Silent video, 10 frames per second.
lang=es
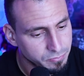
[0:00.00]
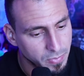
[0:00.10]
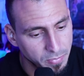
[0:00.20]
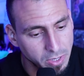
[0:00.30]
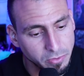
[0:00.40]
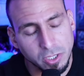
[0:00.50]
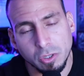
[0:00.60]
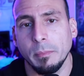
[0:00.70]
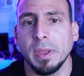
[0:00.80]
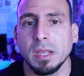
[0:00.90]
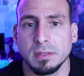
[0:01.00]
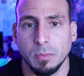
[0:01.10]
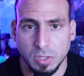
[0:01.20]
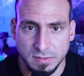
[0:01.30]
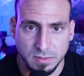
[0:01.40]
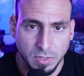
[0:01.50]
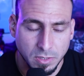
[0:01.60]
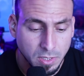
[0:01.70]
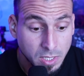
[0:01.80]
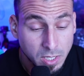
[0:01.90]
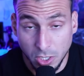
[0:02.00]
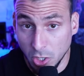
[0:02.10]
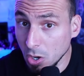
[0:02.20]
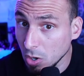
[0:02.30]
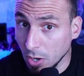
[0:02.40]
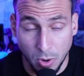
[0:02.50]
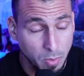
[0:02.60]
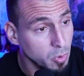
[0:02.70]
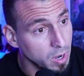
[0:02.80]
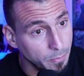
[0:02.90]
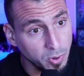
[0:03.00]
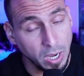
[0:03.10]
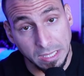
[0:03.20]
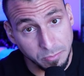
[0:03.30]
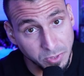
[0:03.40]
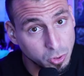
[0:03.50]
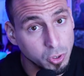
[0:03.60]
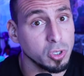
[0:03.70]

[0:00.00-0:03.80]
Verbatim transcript: En mi librito también está por encima. Y ojo, que pueden buscar por ahí Dimitri